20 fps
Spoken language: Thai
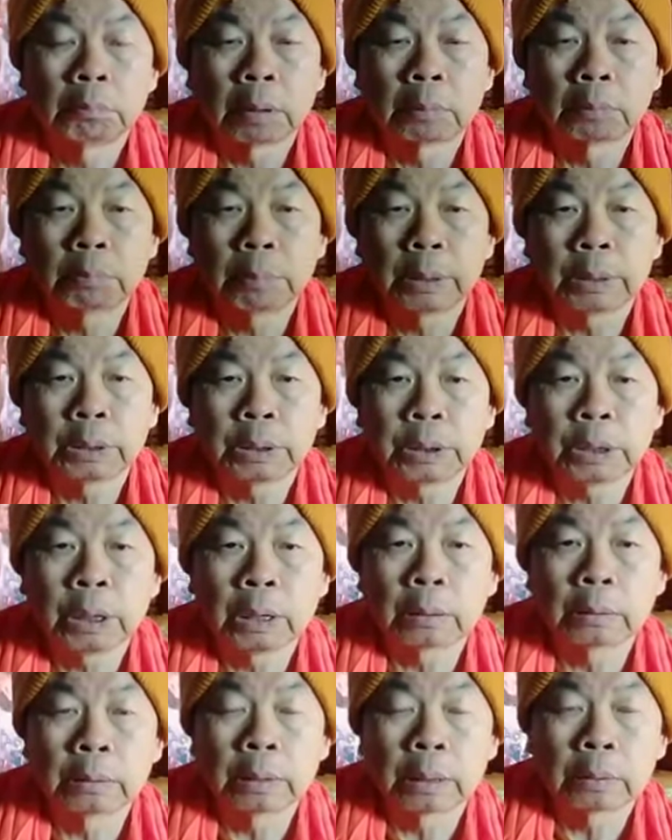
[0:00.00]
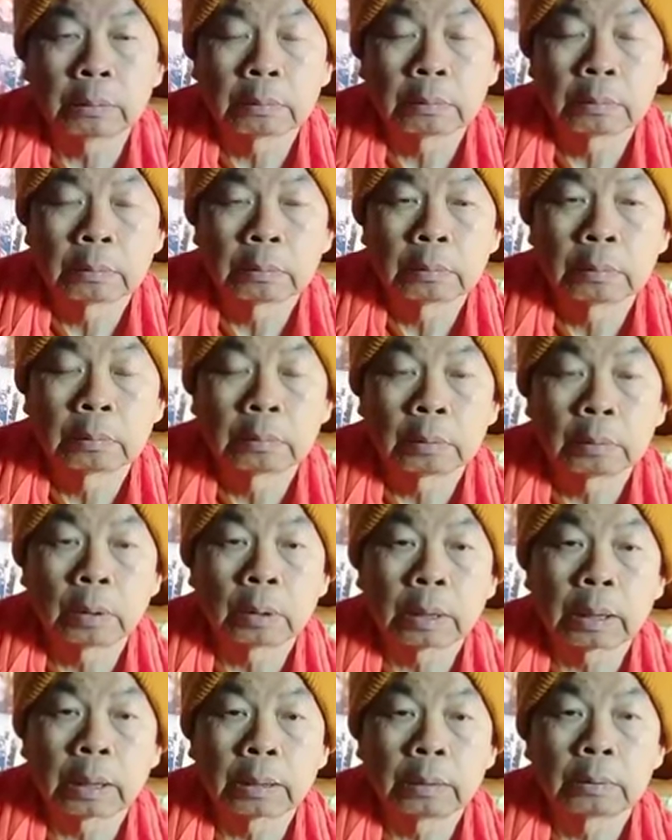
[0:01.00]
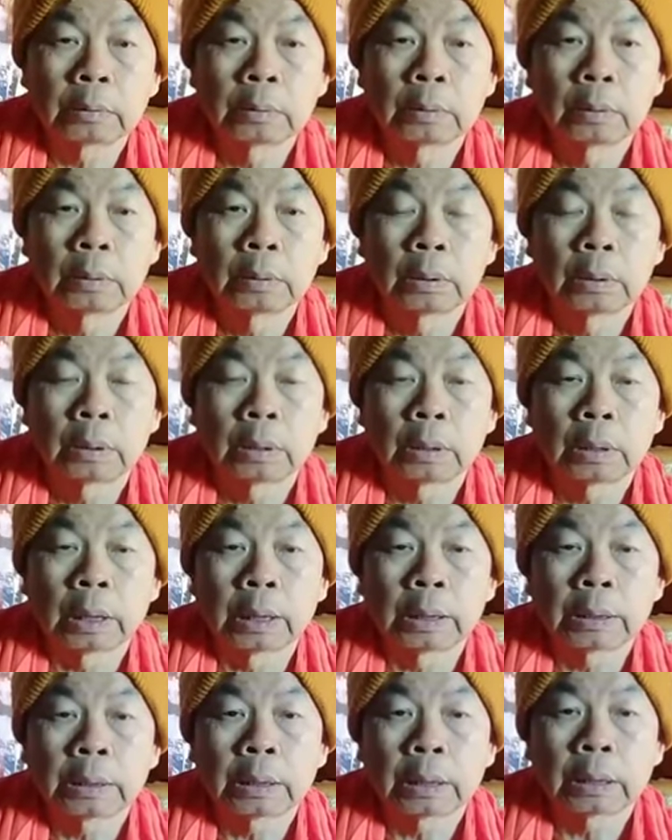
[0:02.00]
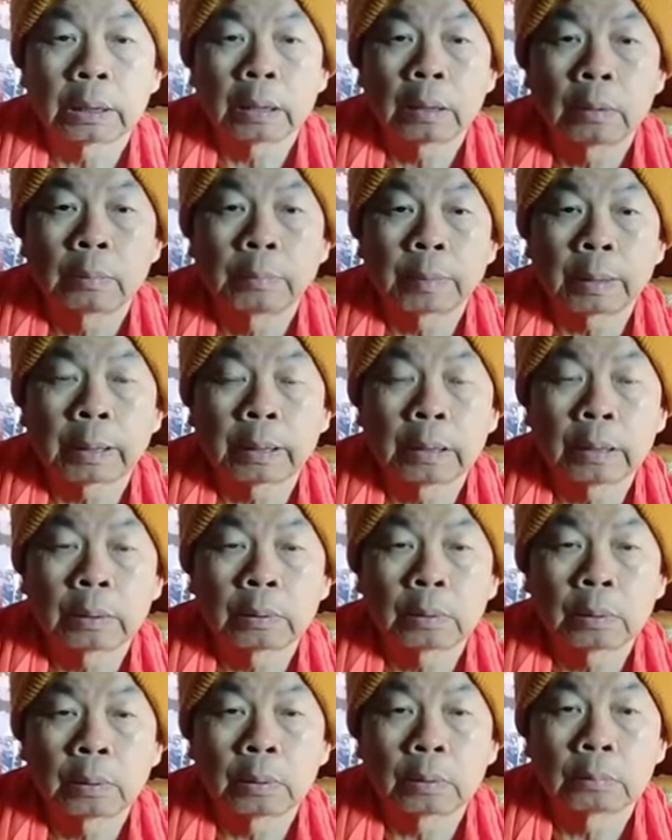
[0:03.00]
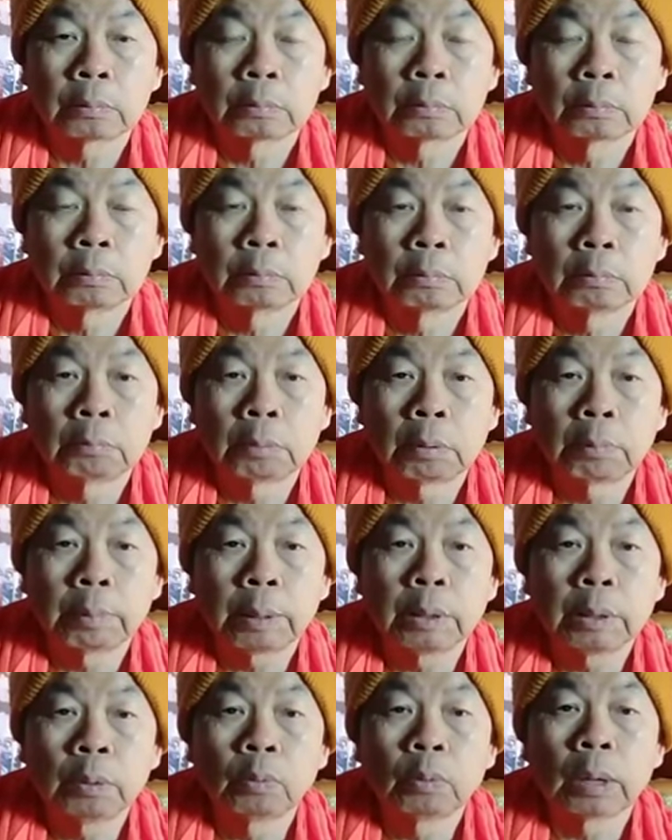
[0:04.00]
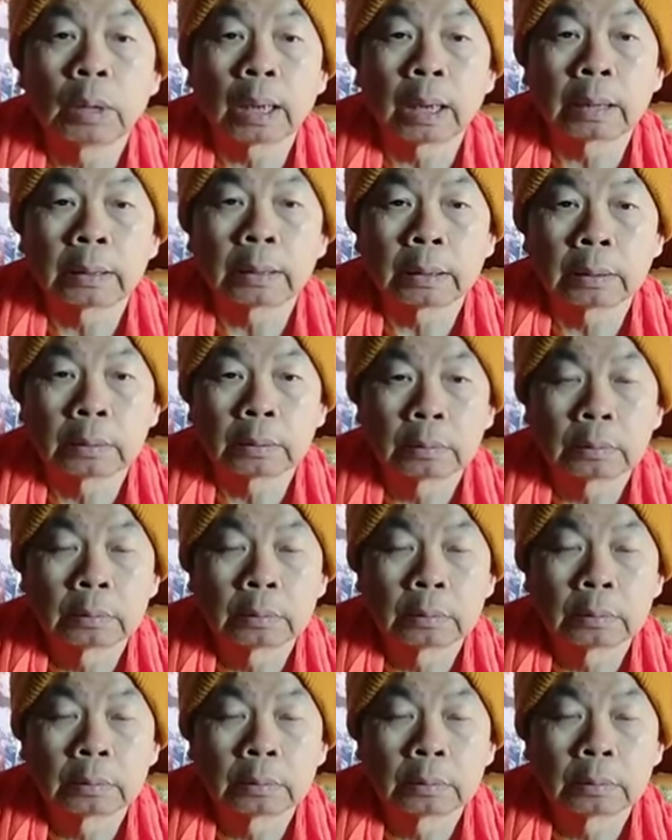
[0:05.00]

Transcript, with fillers: มันไม่เที่ยงเนี่ยก็อะไร หายใจเข้าไปแล้วก็มันไม่อยู่นานน